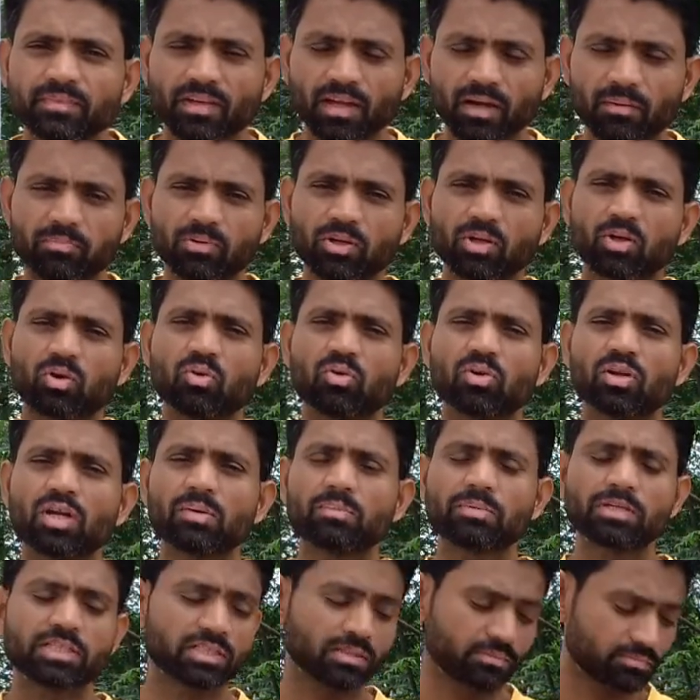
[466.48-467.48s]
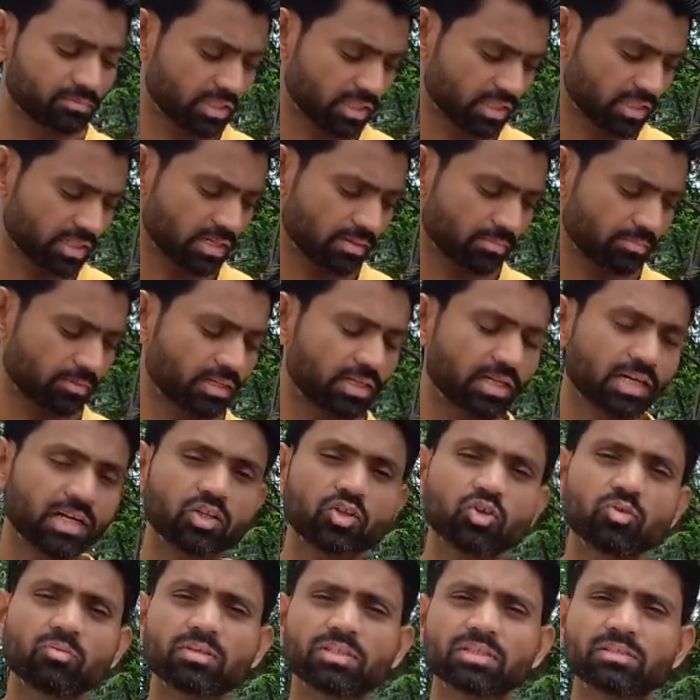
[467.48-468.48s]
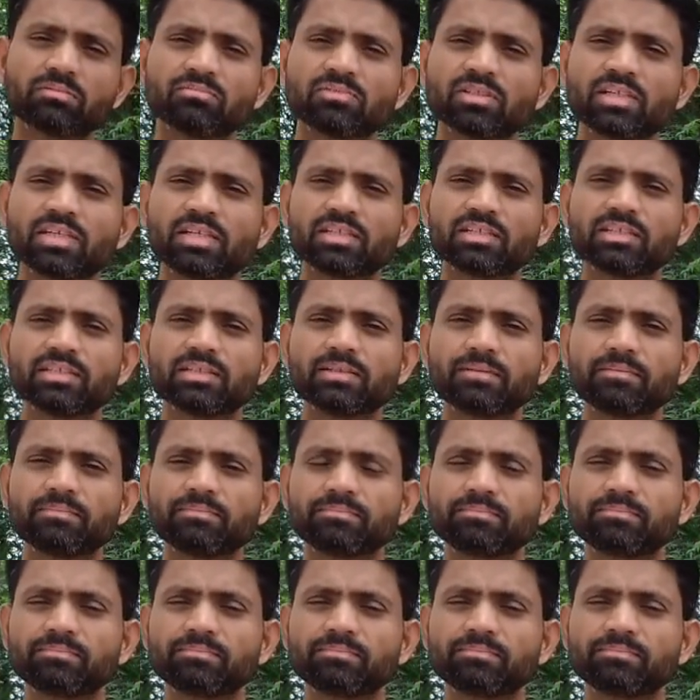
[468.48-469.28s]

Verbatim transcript: आपके कॉलन में जम जाएगी आपके नाड़ियों में जम जाएगी